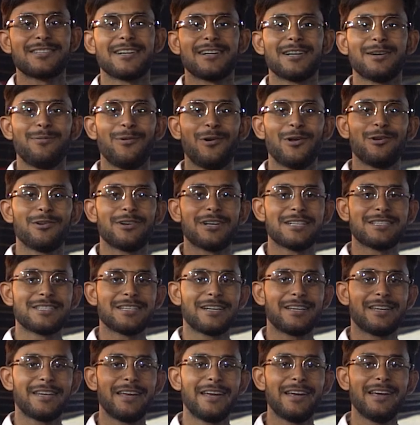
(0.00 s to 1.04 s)
करके फॉलो कर
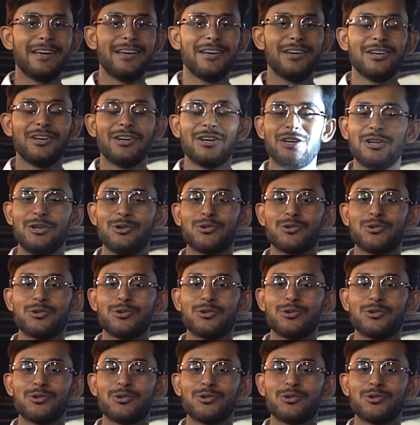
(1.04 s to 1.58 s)
सकते हैं